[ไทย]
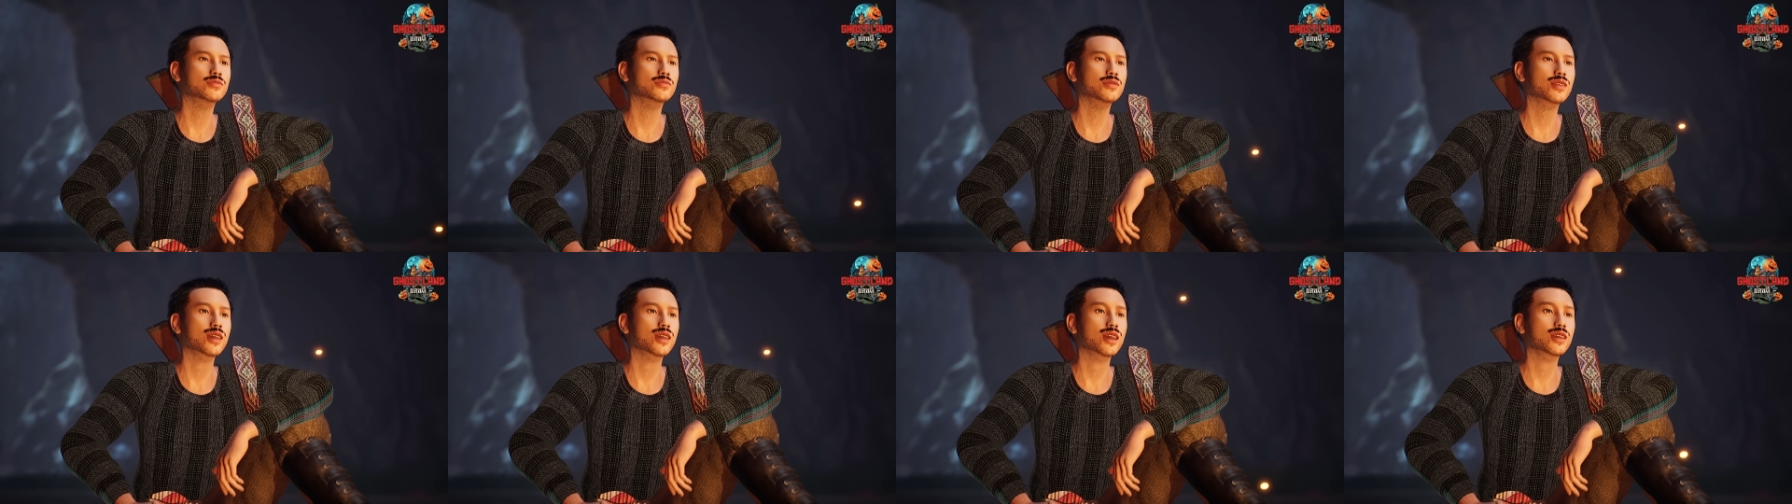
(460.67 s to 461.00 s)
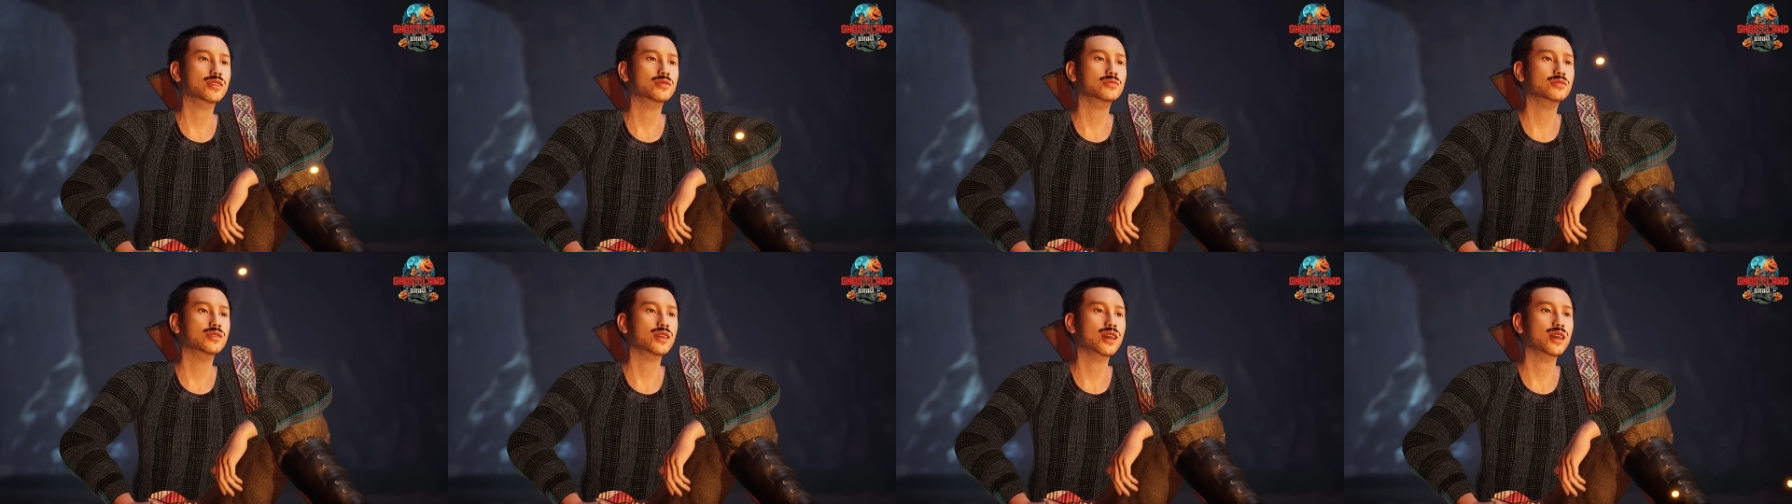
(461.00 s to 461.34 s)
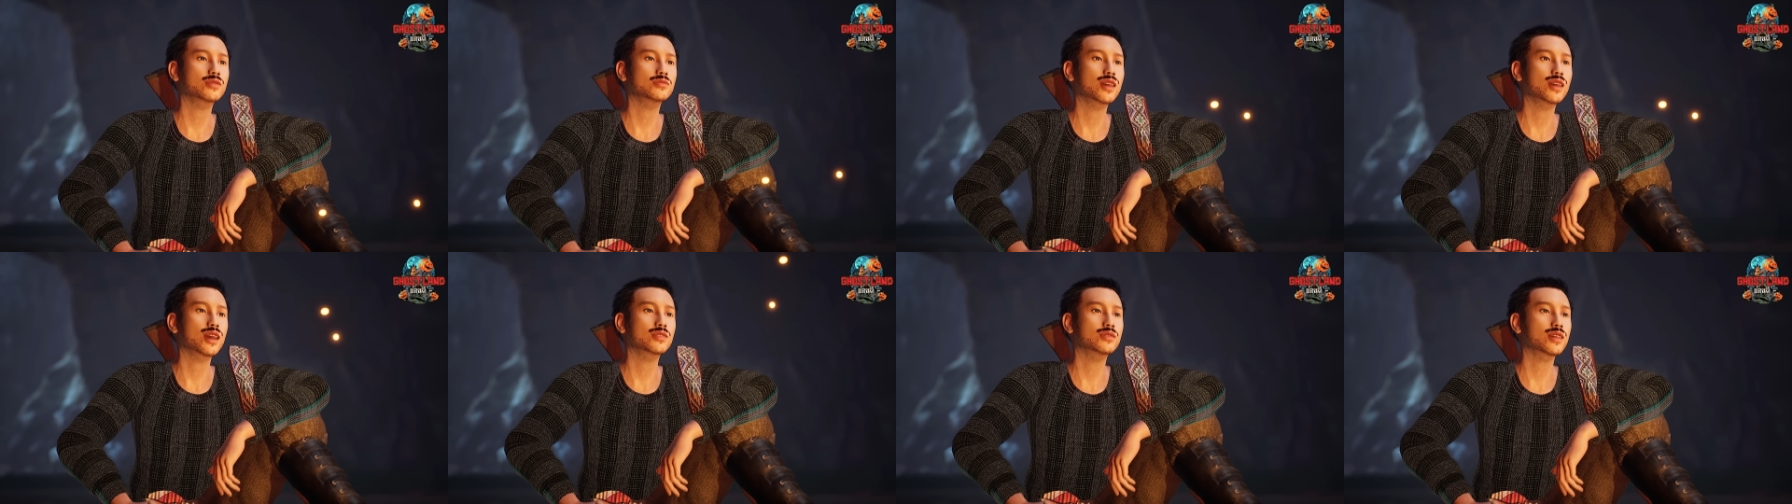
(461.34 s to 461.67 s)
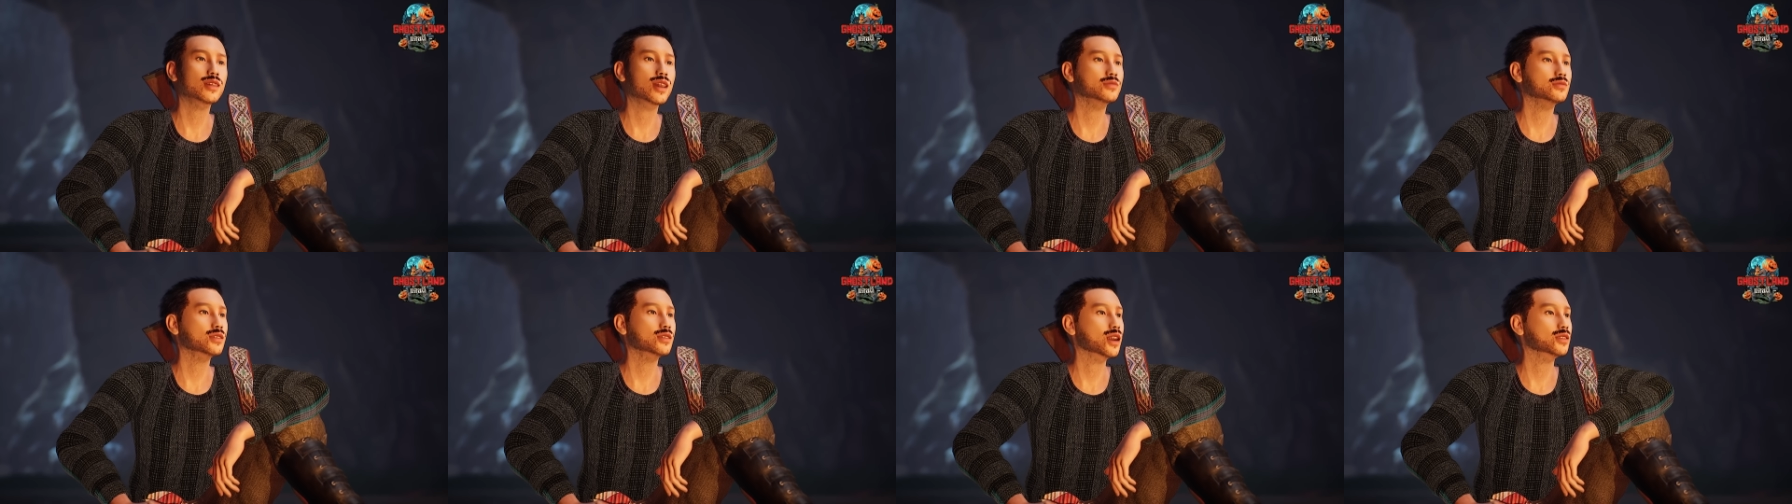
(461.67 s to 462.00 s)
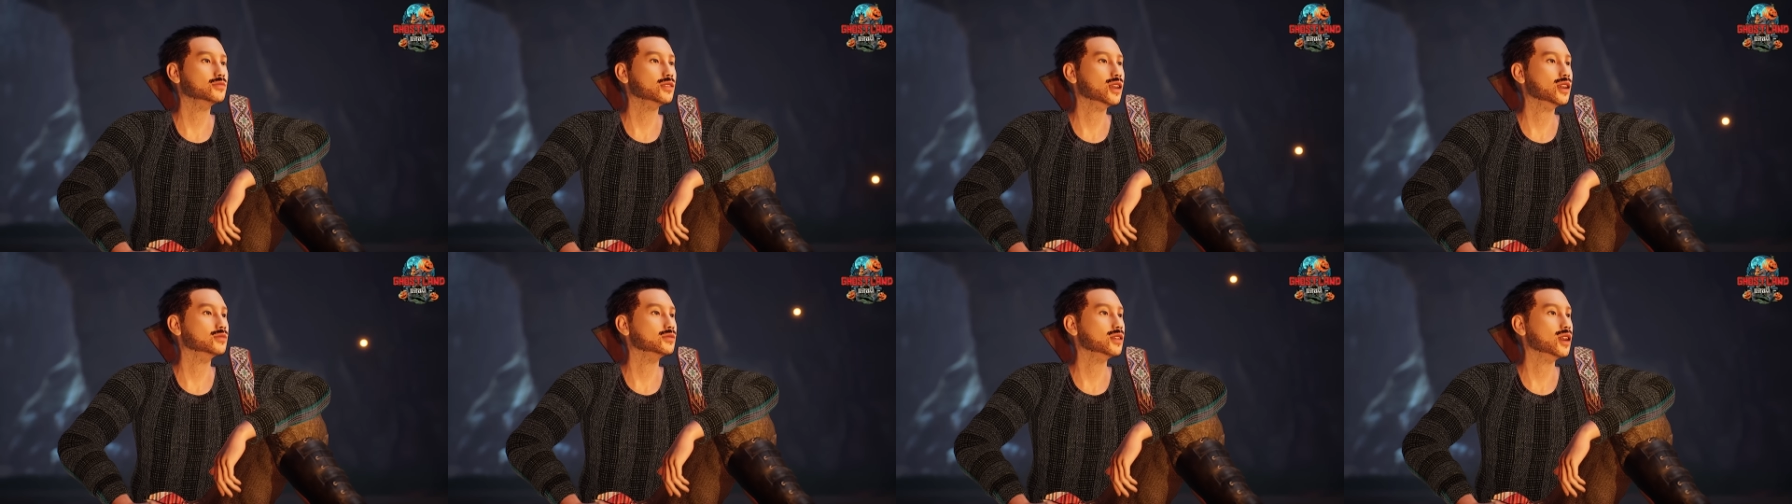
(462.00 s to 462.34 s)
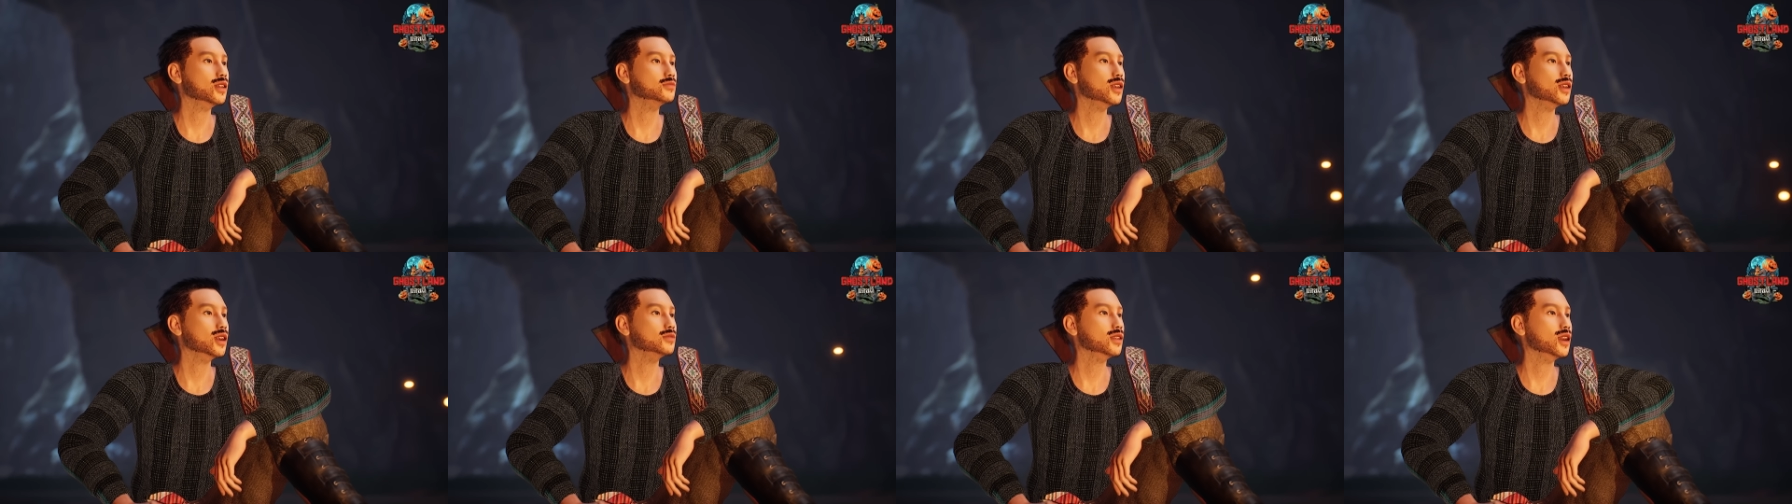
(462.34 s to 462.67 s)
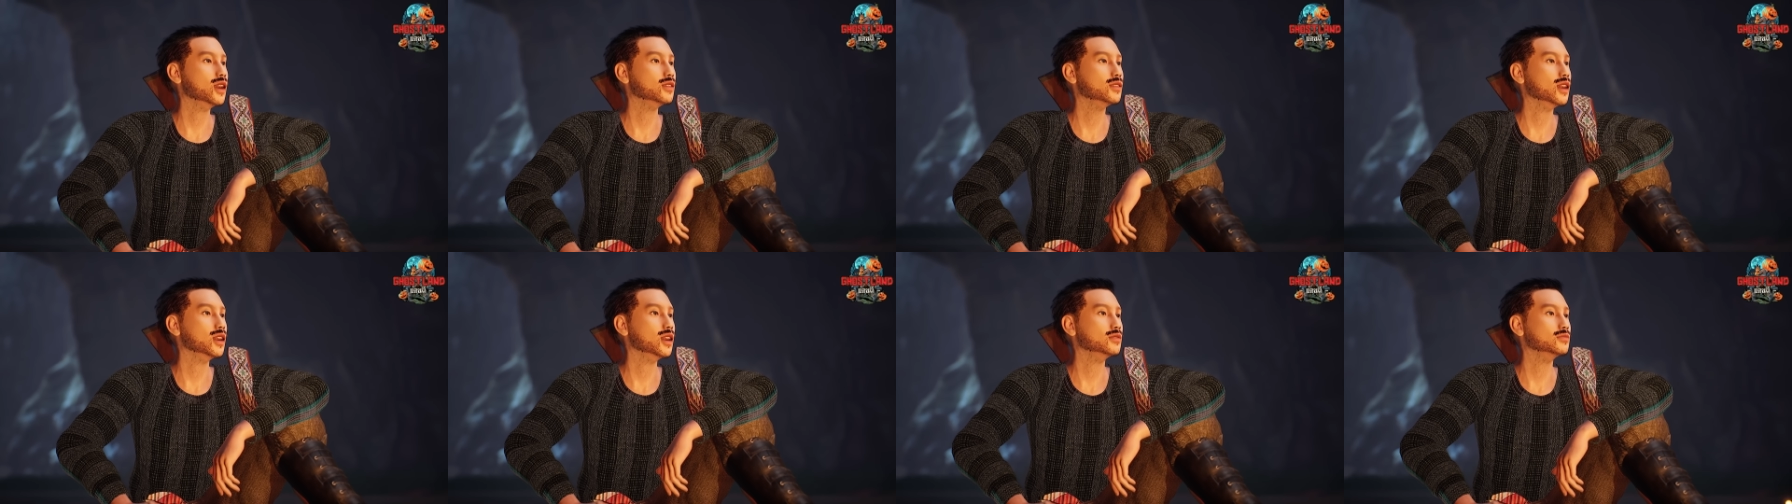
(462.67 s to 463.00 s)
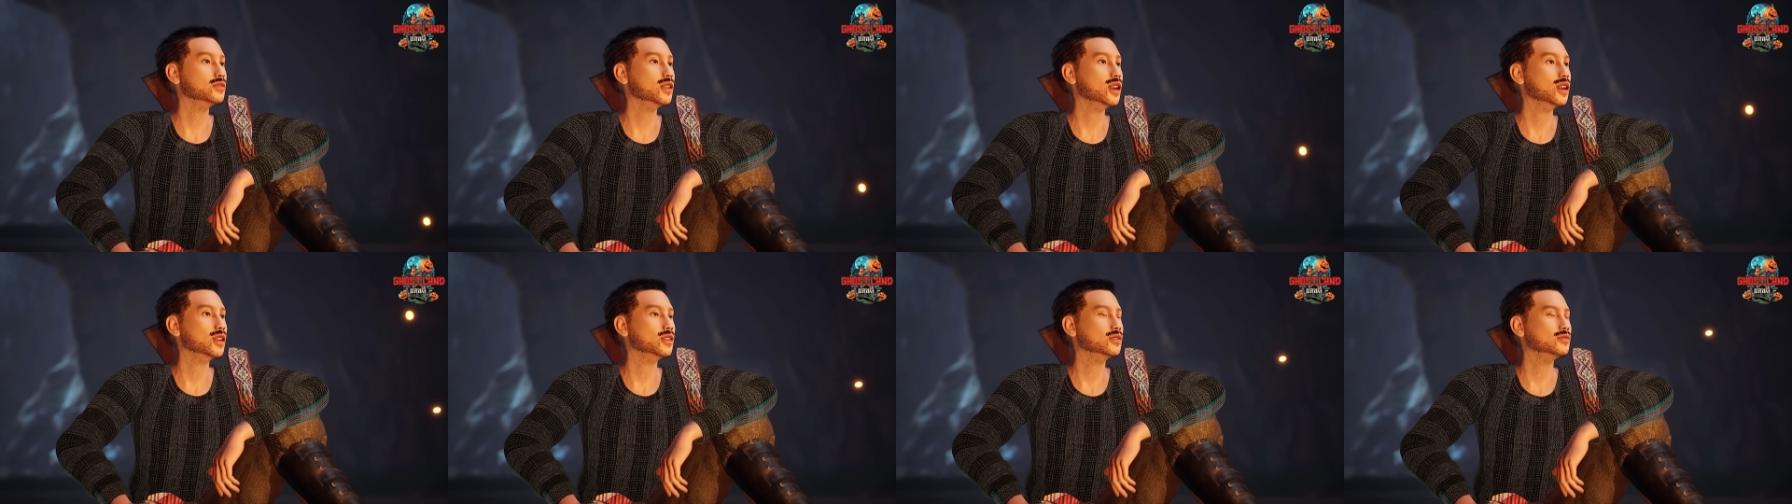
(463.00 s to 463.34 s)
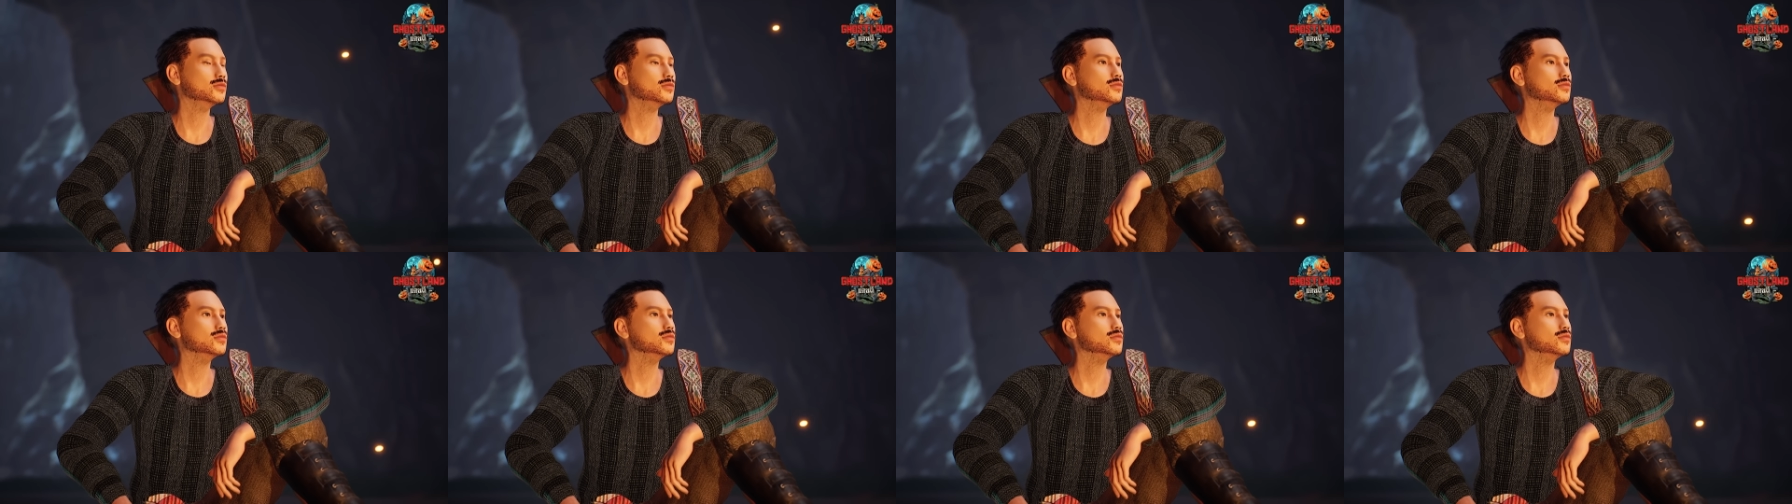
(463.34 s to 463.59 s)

ไม่มีอะไรผ่านเข้ามาหาเราได้ง่ายๆหรอก